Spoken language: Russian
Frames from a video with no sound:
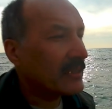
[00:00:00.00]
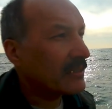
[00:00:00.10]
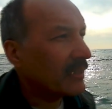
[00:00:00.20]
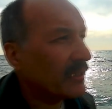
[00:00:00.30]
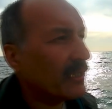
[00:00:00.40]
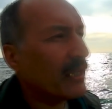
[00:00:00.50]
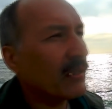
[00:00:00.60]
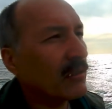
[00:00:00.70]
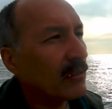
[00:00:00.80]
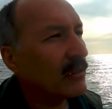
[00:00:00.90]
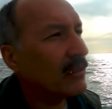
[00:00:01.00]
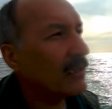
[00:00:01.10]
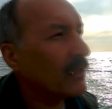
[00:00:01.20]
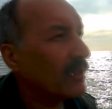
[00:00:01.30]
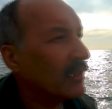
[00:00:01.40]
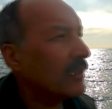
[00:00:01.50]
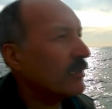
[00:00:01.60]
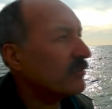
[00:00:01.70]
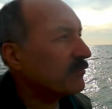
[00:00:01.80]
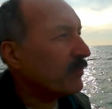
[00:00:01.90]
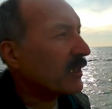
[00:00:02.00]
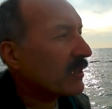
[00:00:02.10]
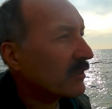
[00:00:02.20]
Я стоял, в